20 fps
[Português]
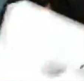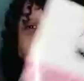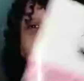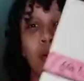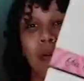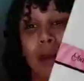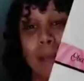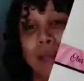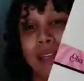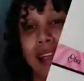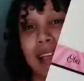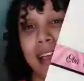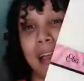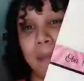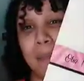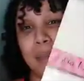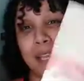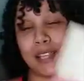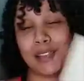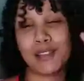Com a minha
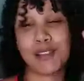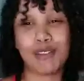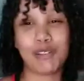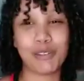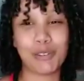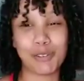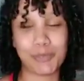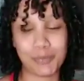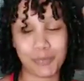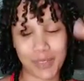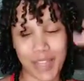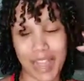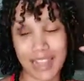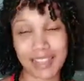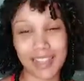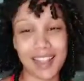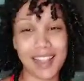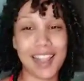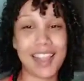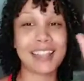capinha do
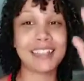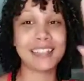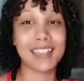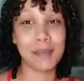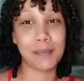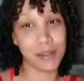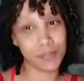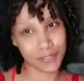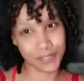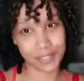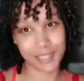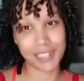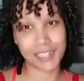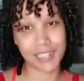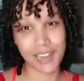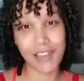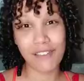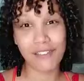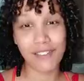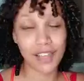ateliê zebra
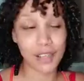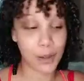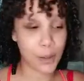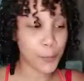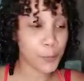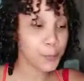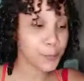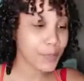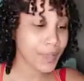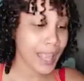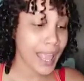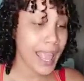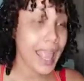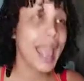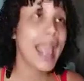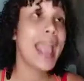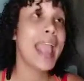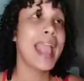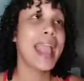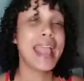vocês já viram.
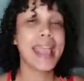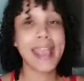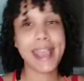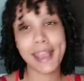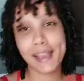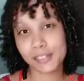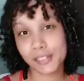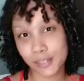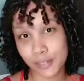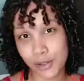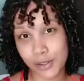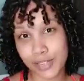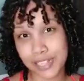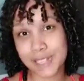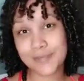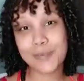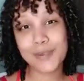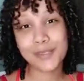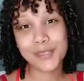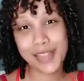E estou
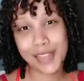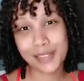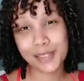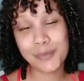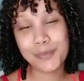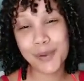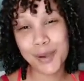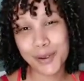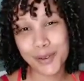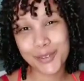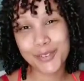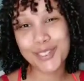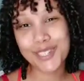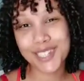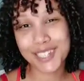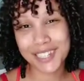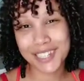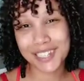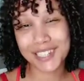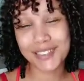respondendo
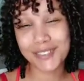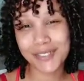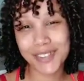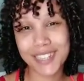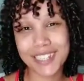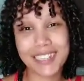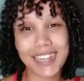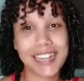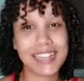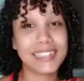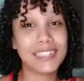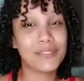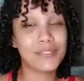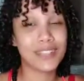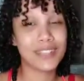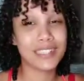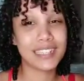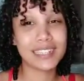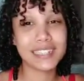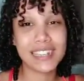perguntinhas de vocês que
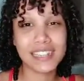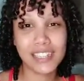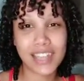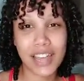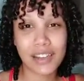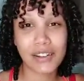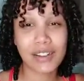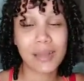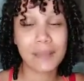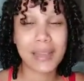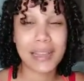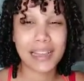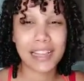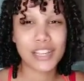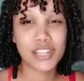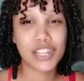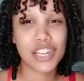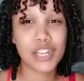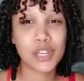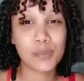vocês deixaram na minha
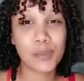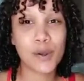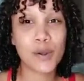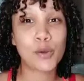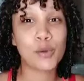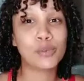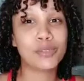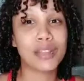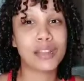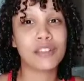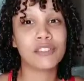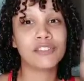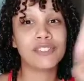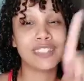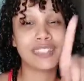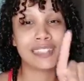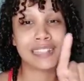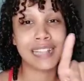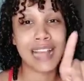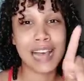caixinha de pergunta que eu
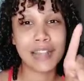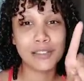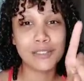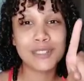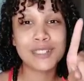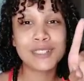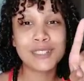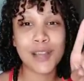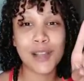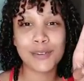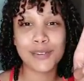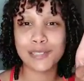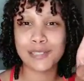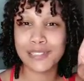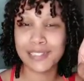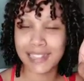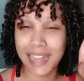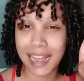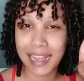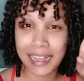fiz lá no stories
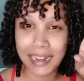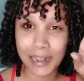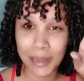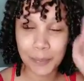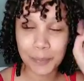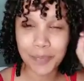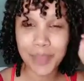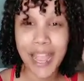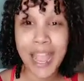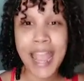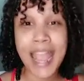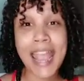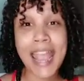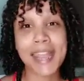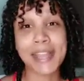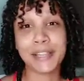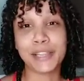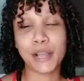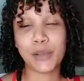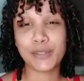do Instagram.
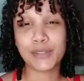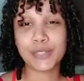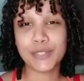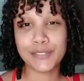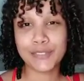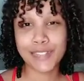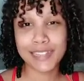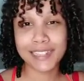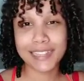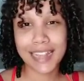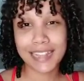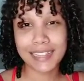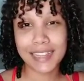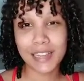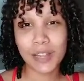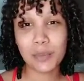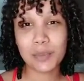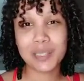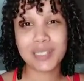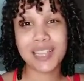Então, se você
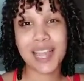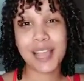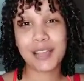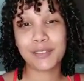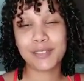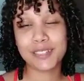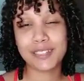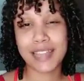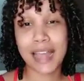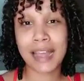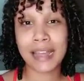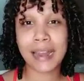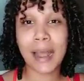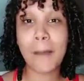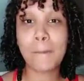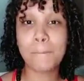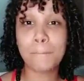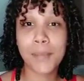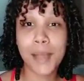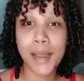ainda não me segue no
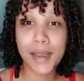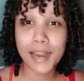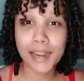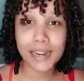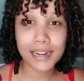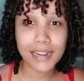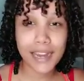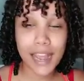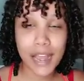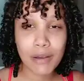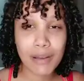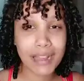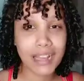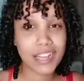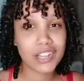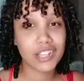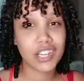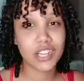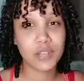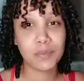Instagram, perdeu a
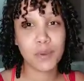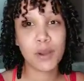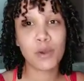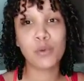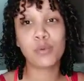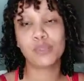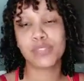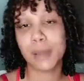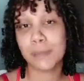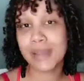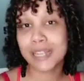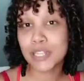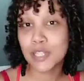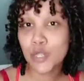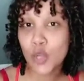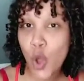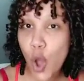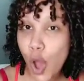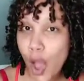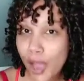caixinha de pergunta,
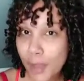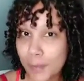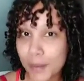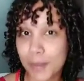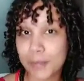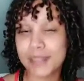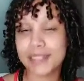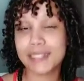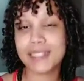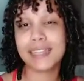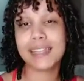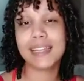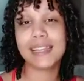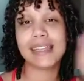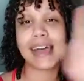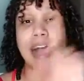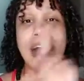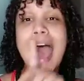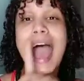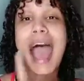mas corre para me seguir
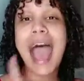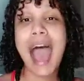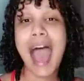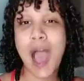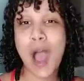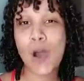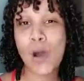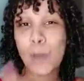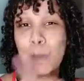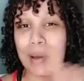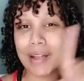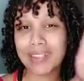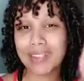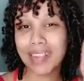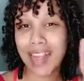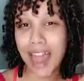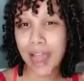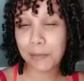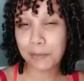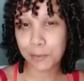lá,
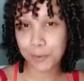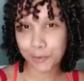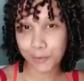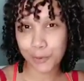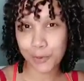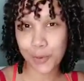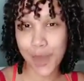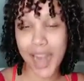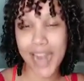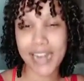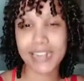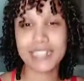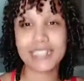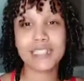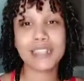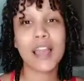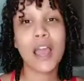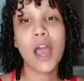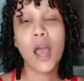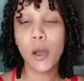
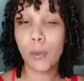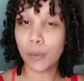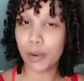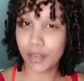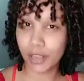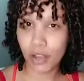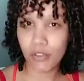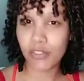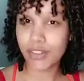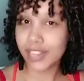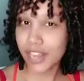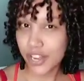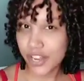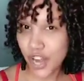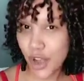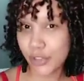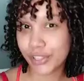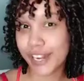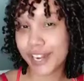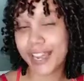@tai.arts, porque eu vou
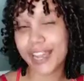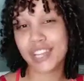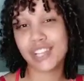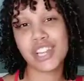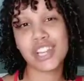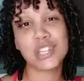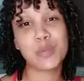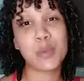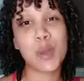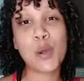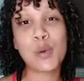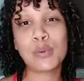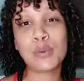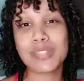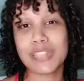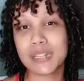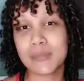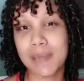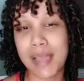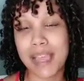deixar outra caixinha de
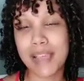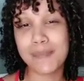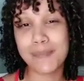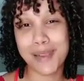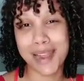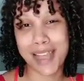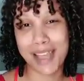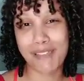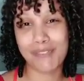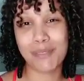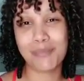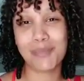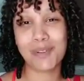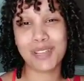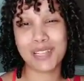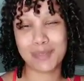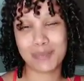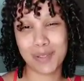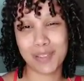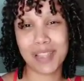perguntas bem em breve para
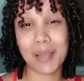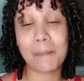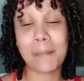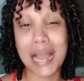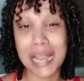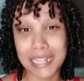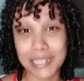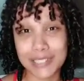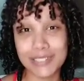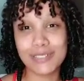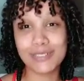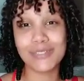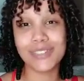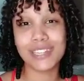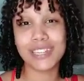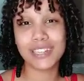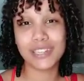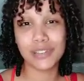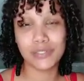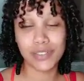eu responder mais
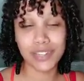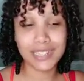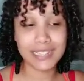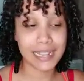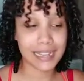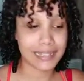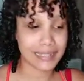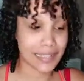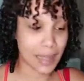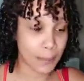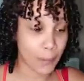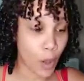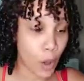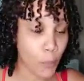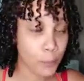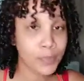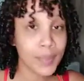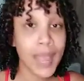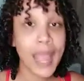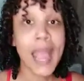dúvidas de vocês, tá
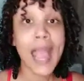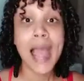bom?